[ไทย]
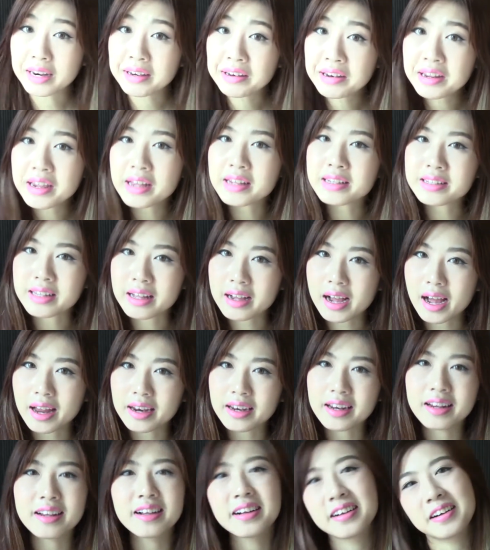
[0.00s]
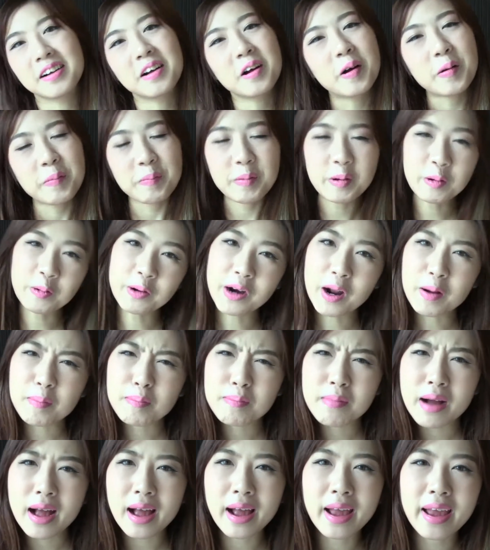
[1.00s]
นเนียนซะงั้นไม่รู้ทำ
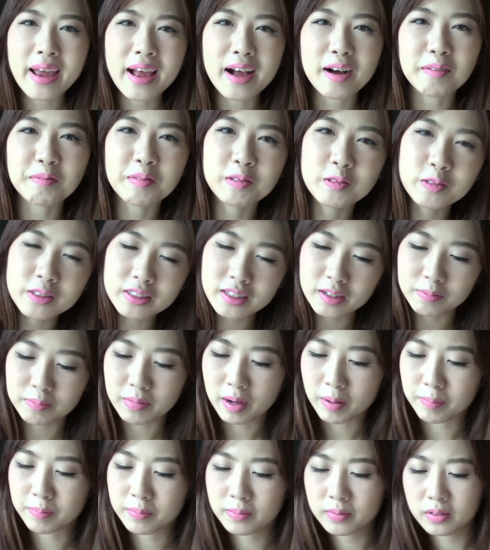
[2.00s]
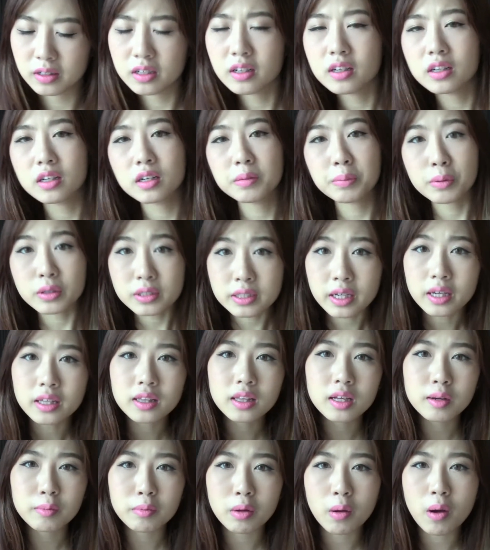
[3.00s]
ไมอ่ะ มันรู้สึกแบบ เออพอใช้
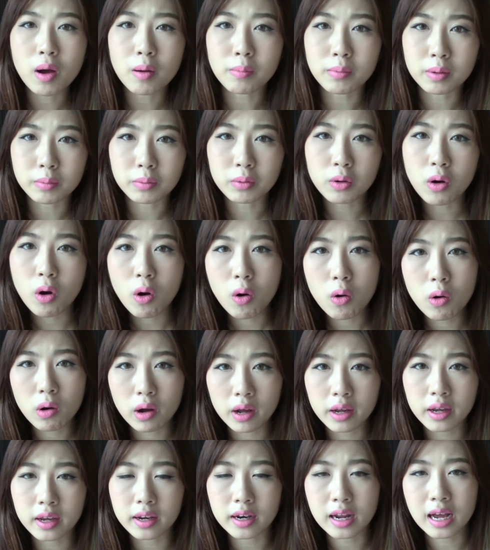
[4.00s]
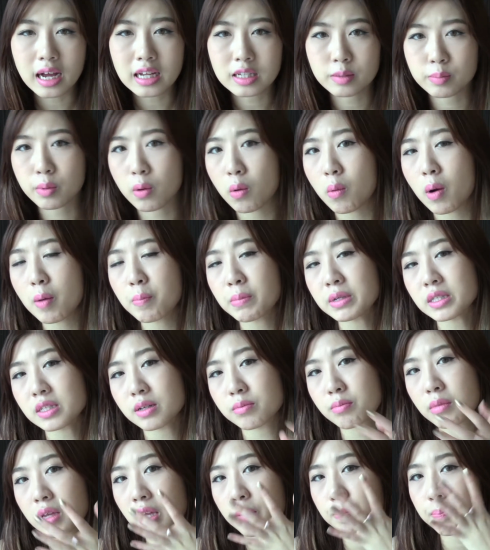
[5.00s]
เติมรองมันก็โอเคนะอาจะเพราะว่ามันจะ
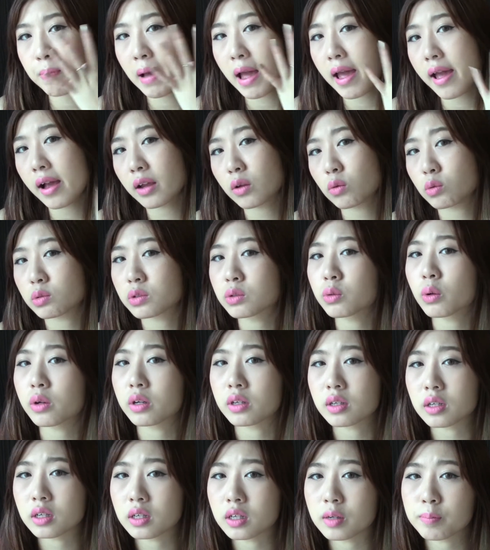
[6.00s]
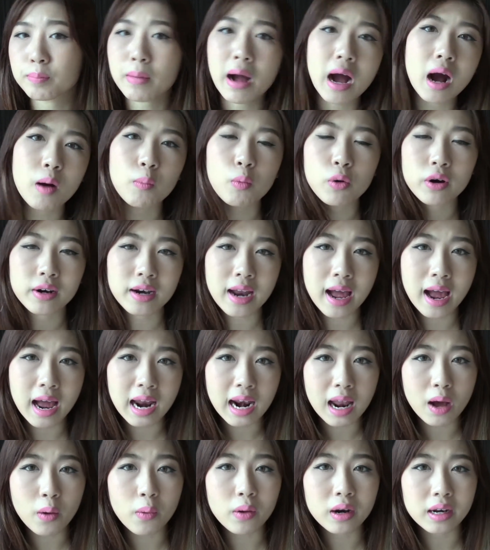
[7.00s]
มีแป้งอยู่ส่วนหนึ่งหรือเปล่าบนหน้า
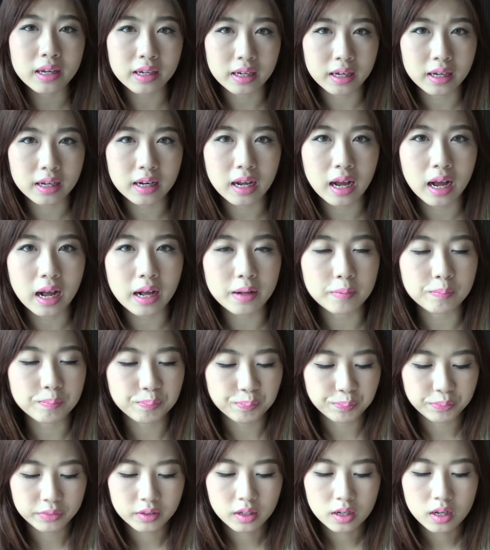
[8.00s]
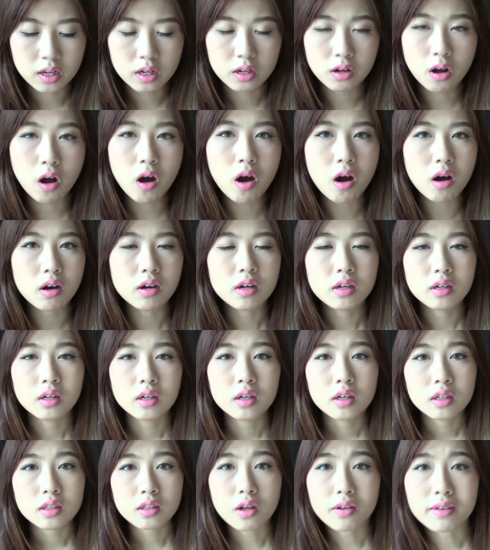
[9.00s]
เรา อะไรอย่างนี้นะคะ ก็
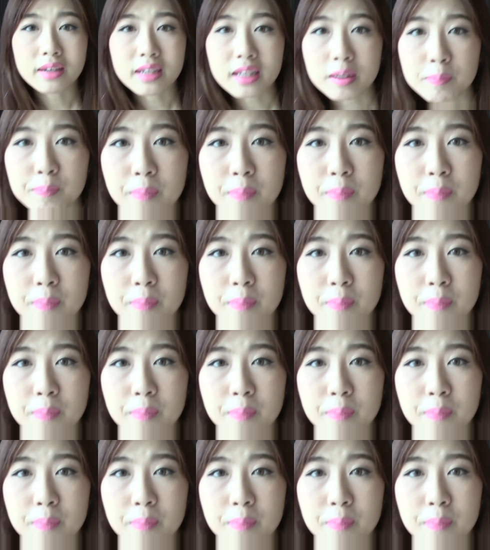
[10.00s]
ตอนนี้